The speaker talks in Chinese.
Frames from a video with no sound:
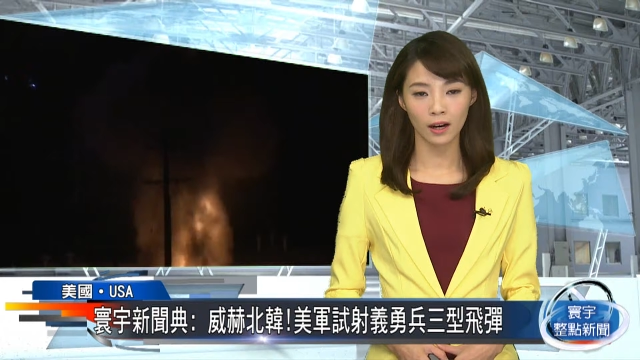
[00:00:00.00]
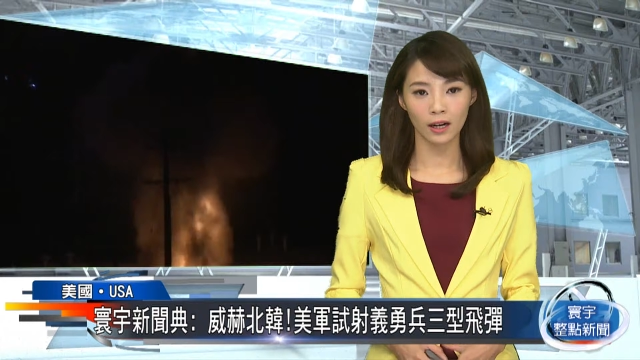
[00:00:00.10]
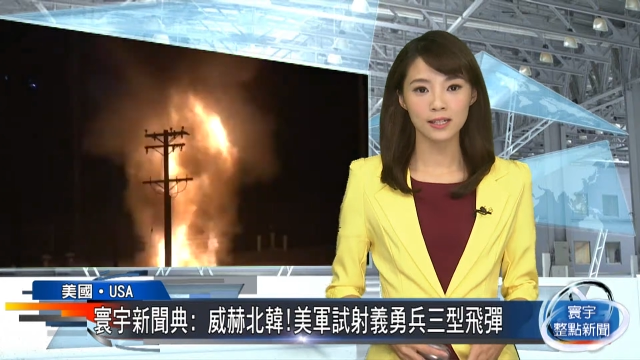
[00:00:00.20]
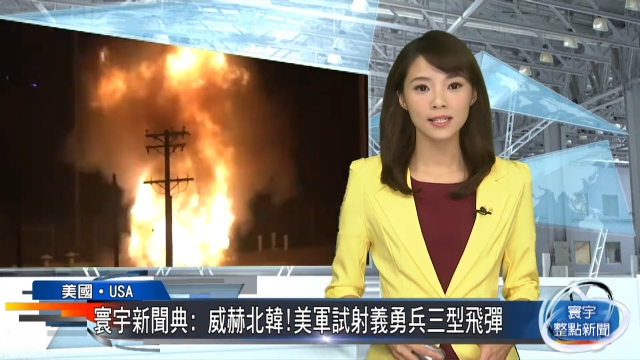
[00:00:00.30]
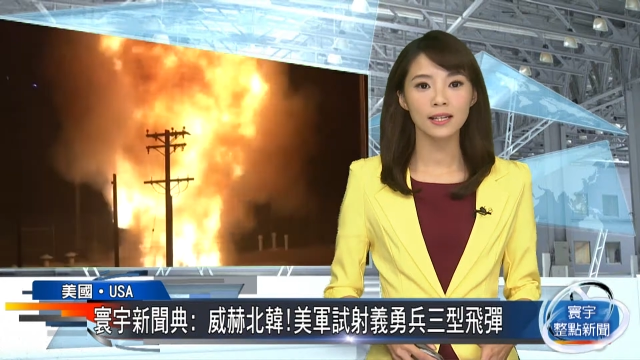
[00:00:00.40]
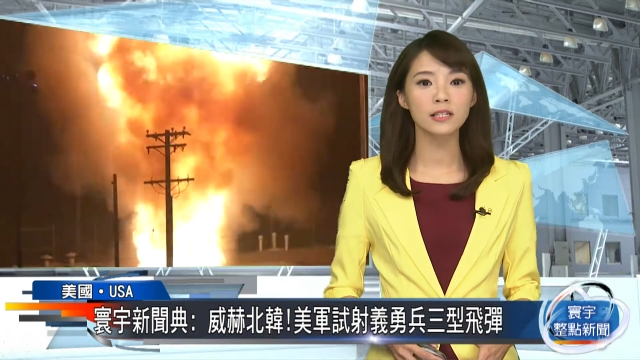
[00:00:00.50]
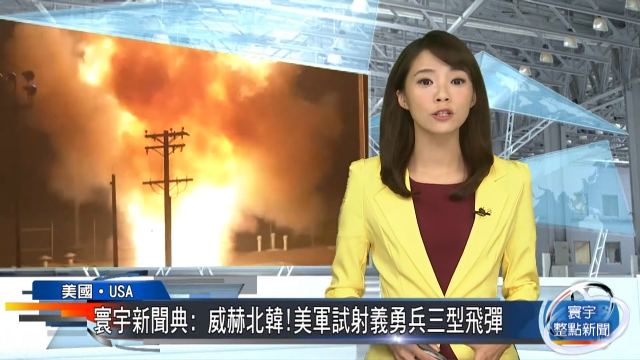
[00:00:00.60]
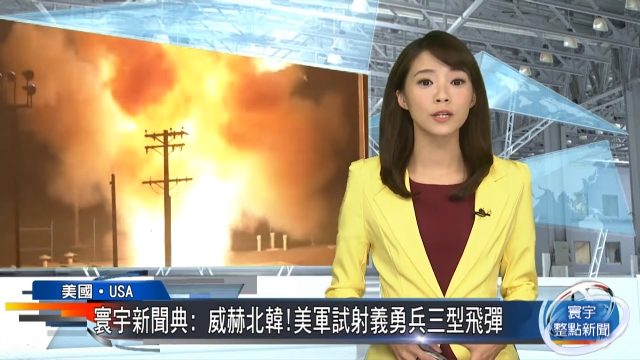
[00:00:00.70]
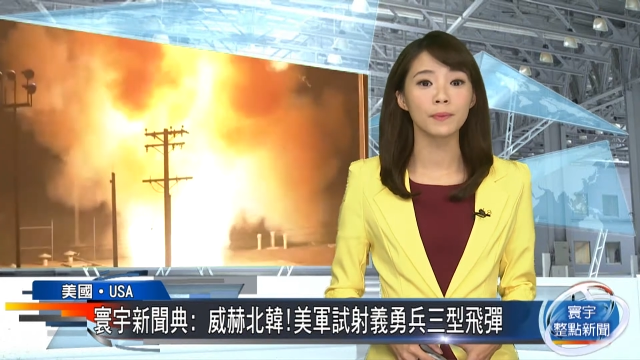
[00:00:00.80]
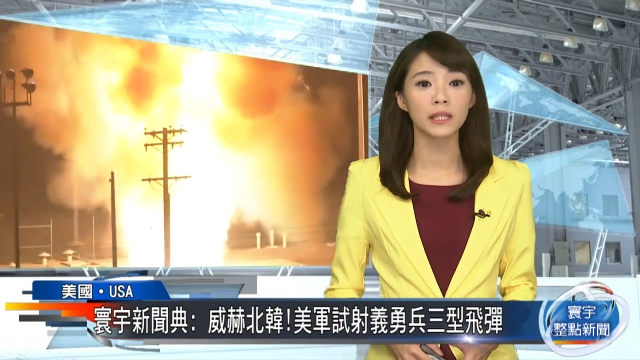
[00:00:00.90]
而现在朝
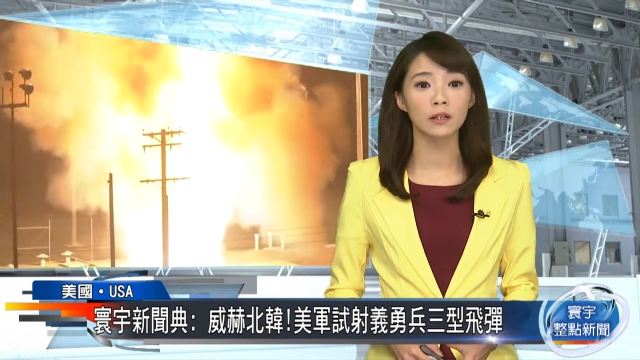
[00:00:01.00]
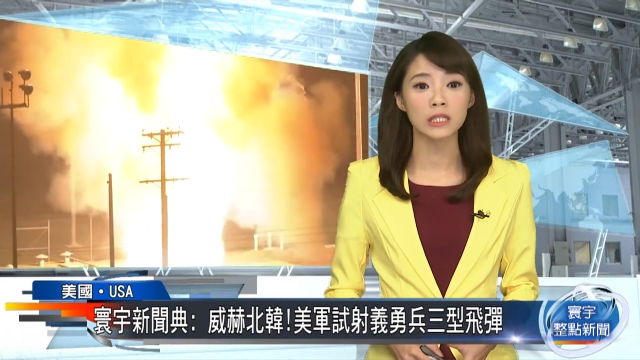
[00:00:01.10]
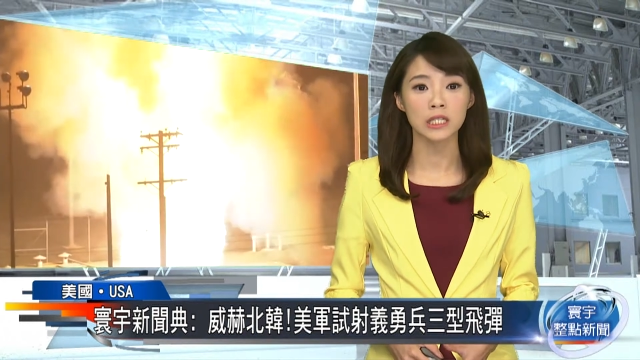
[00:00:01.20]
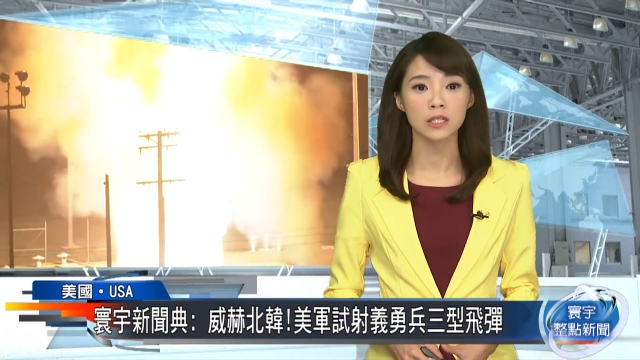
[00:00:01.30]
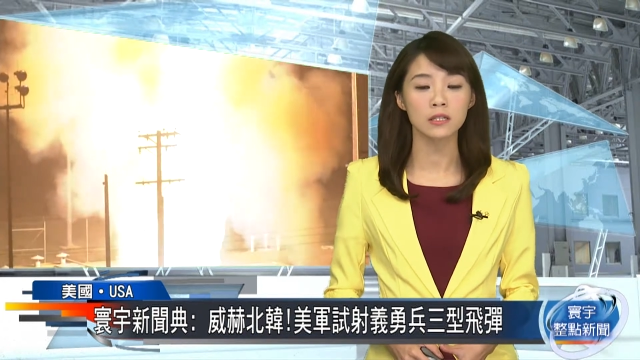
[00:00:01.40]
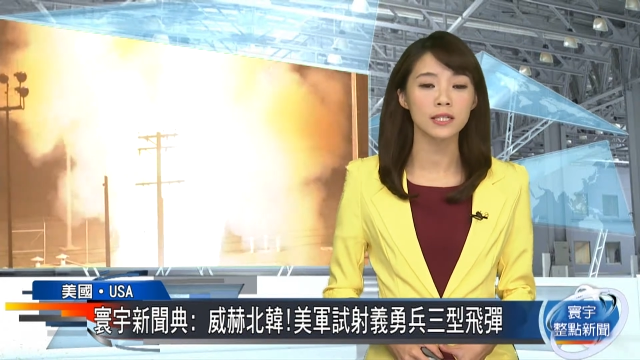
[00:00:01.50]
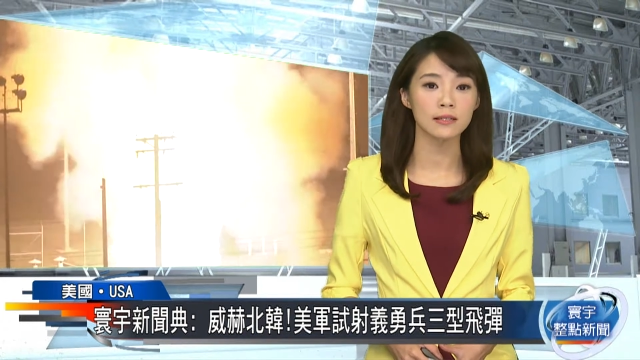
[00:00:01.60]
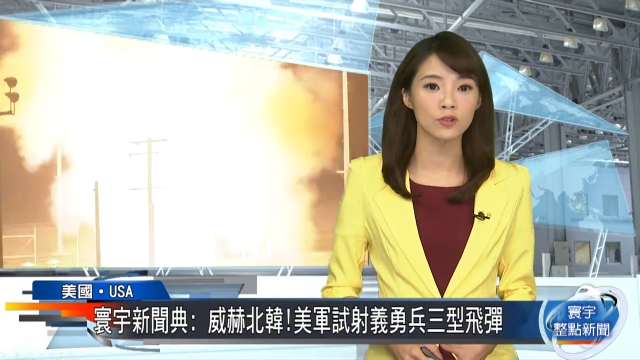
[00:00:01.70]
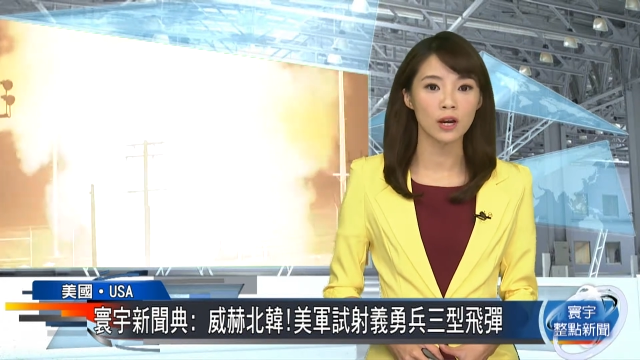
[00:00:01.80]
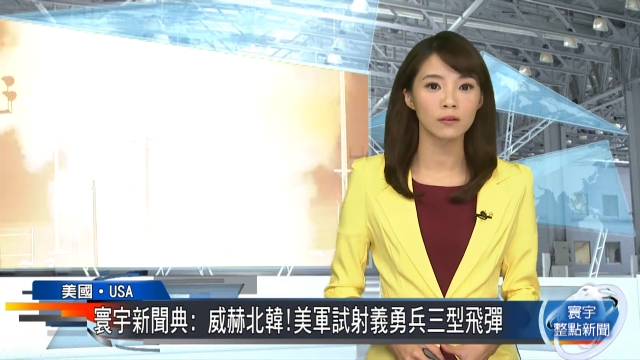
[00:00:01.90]
鲜半岛情势紧
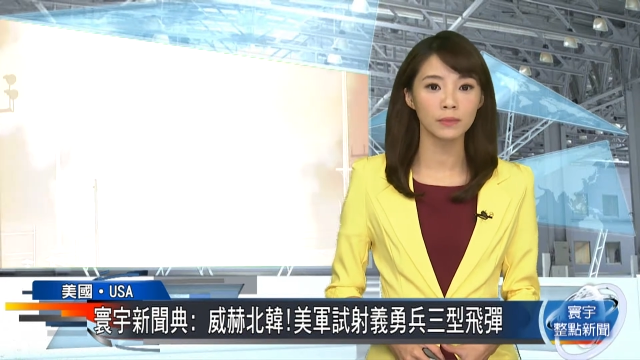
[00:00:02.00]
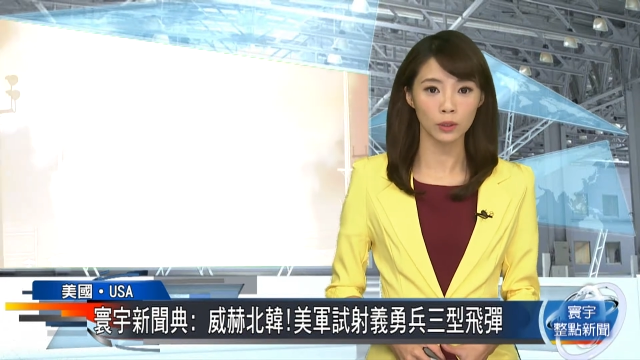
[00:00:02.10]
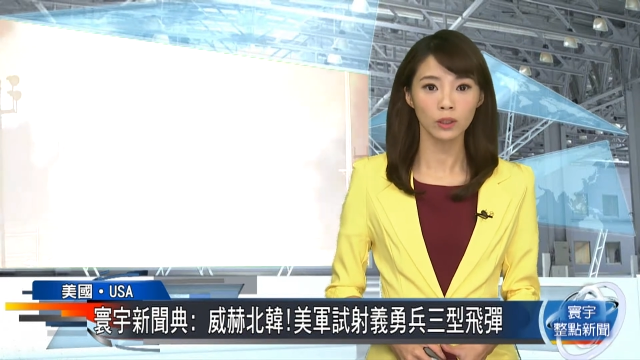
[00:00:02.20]
张，美国